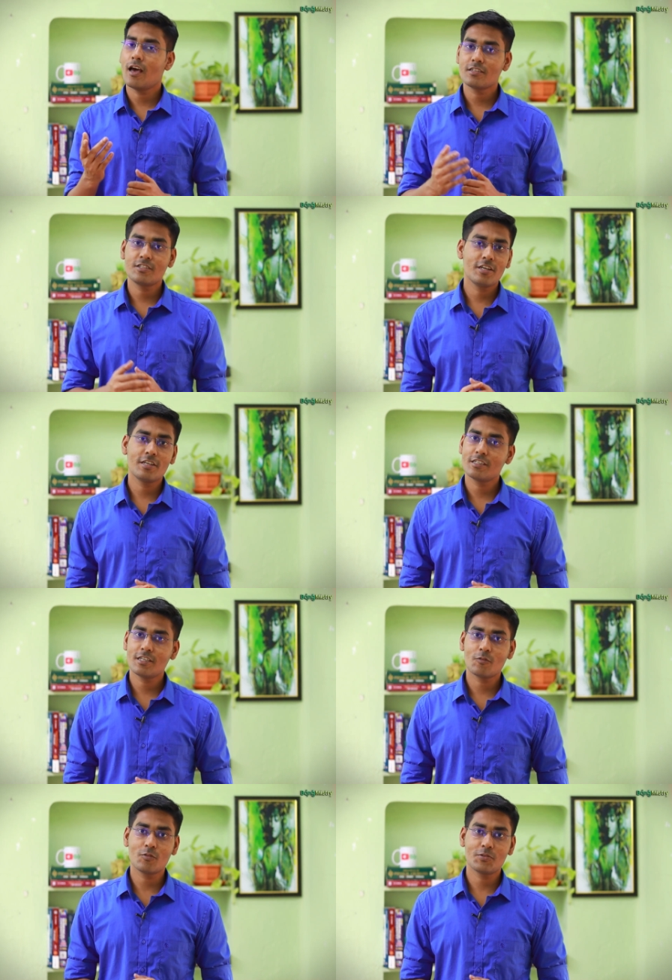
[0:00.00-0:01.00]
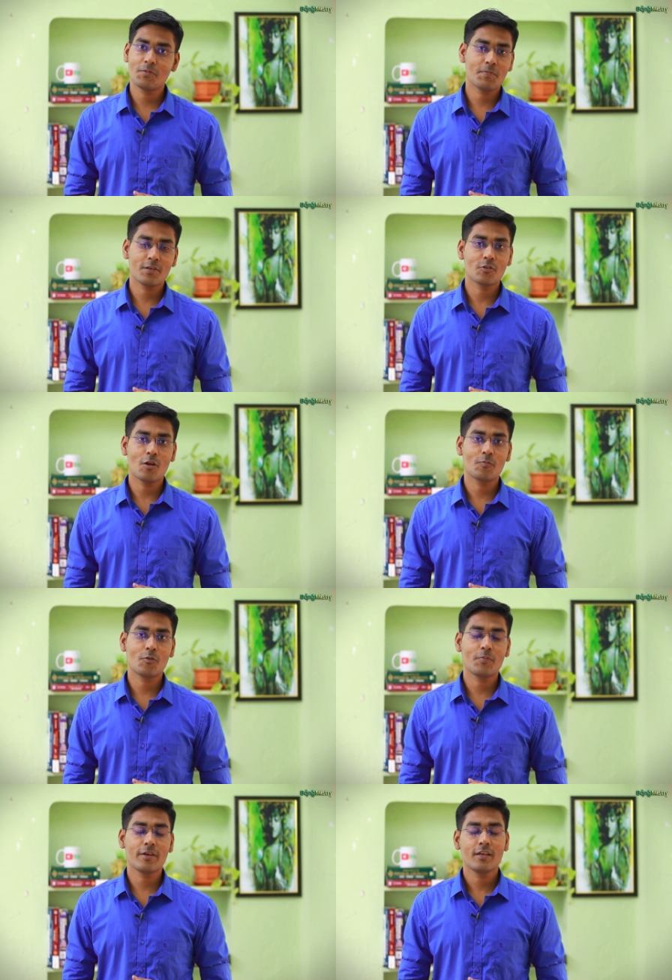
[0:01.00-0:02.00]
লাস্ট টেন ইয়ার্সের কোশ্চেন পেপার সলভ
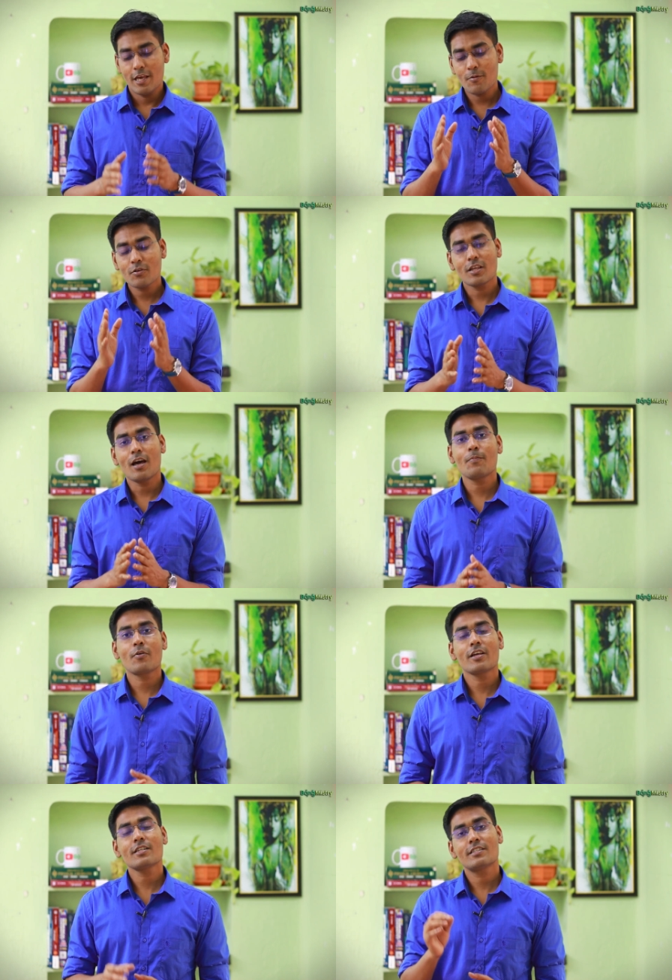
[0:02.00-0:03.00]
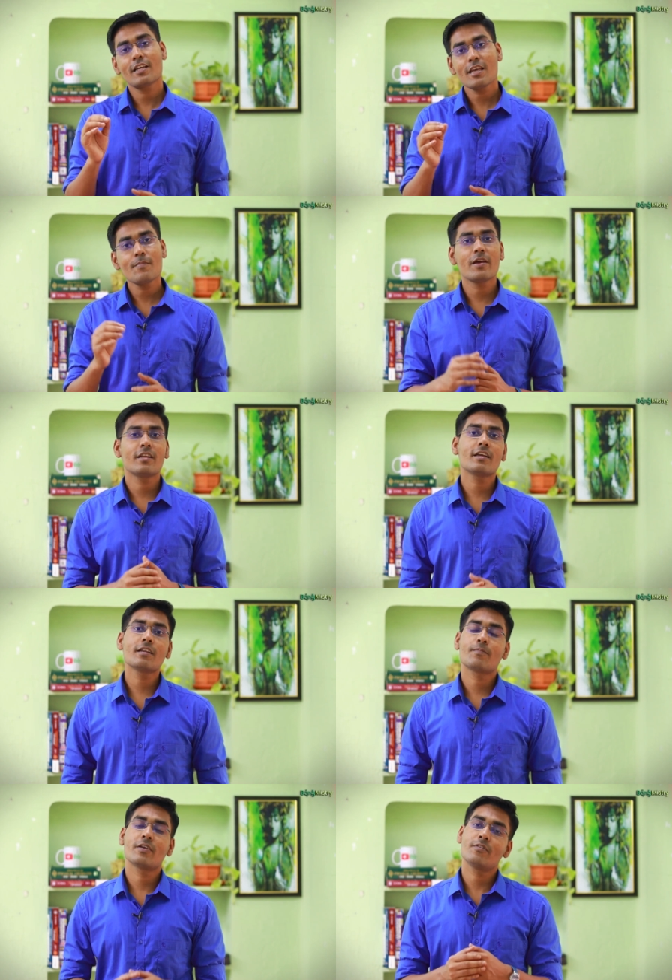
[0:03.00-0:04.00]
করবে এবং তারপরে যেই মেনের
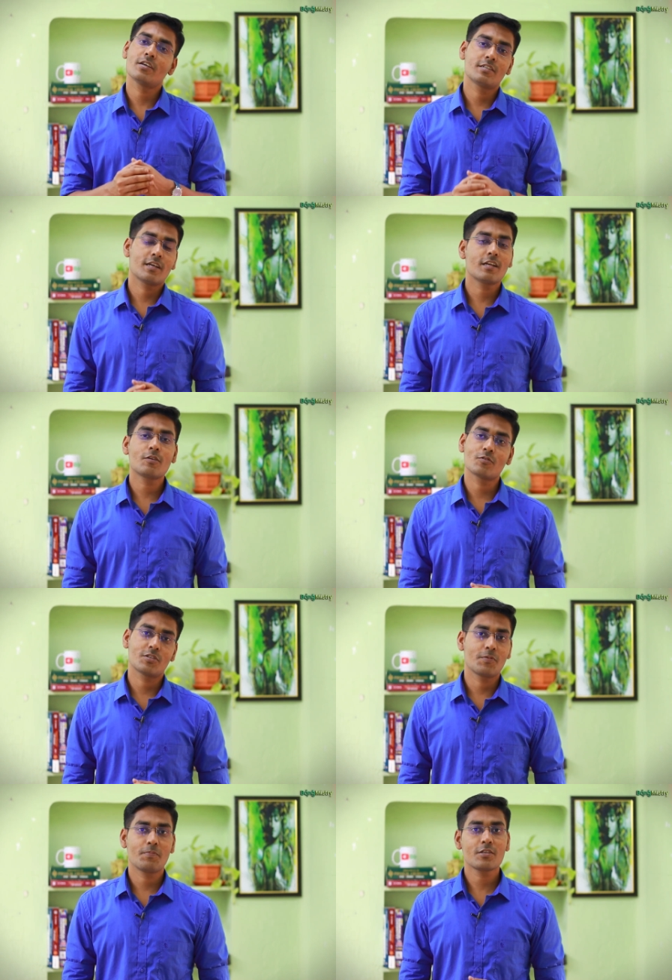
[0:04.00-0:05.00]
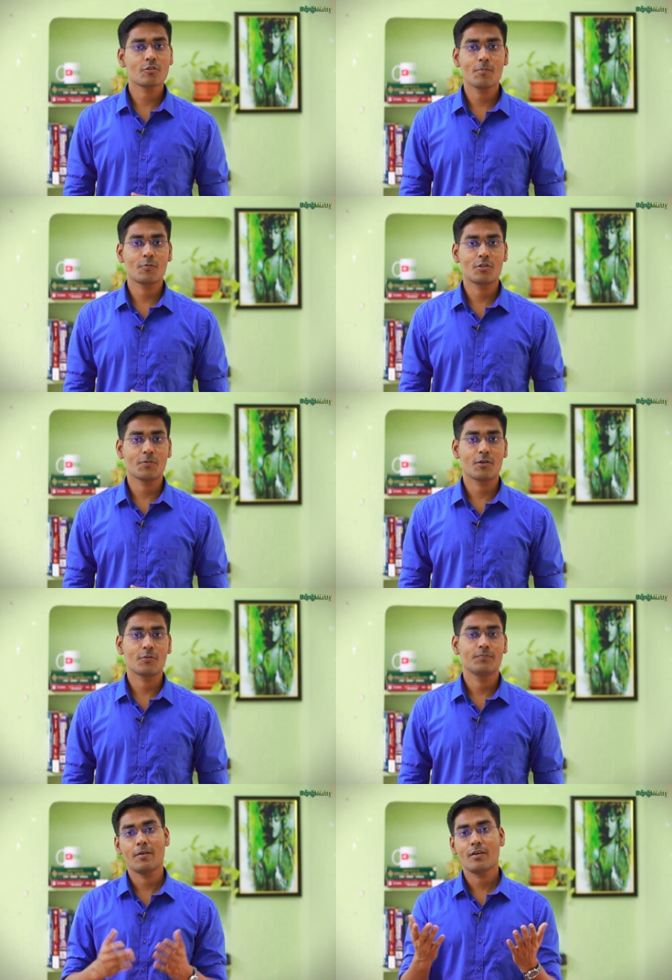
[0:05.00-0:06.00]
প্রিভিয়াস ইয়ারের কোশ্চেন পেপার সলভ করতে পারো
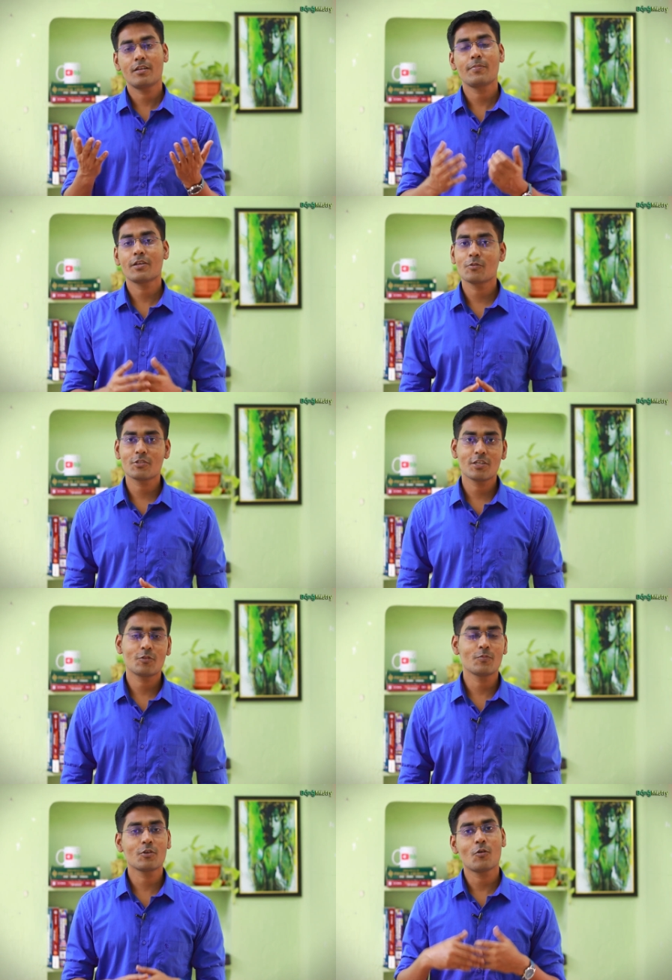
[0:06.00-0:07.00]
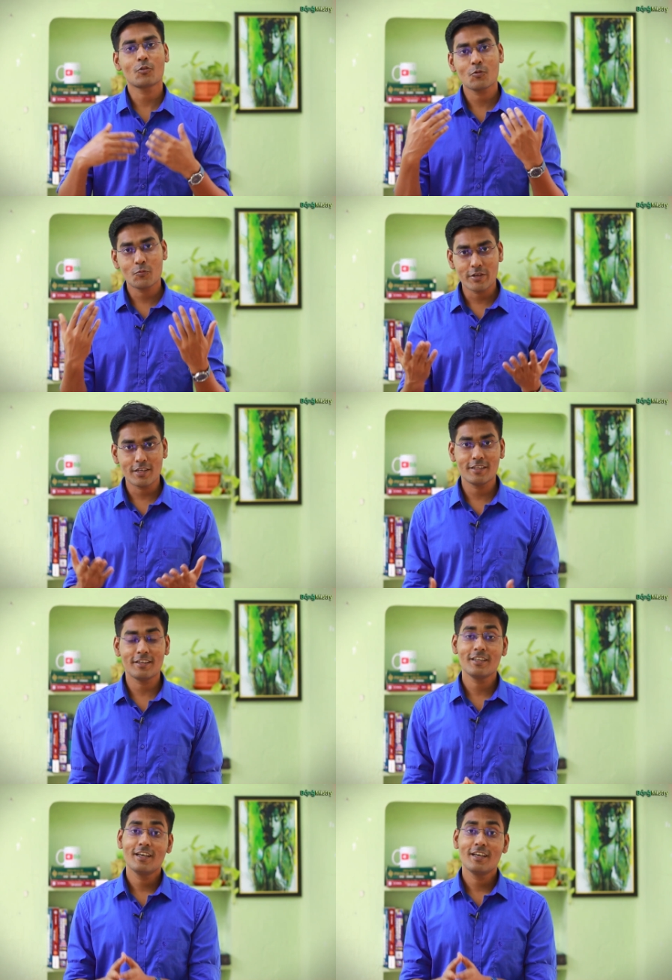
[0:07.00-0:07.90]
এবার ডিপেন্ড করছে তুমি কত কুইকলি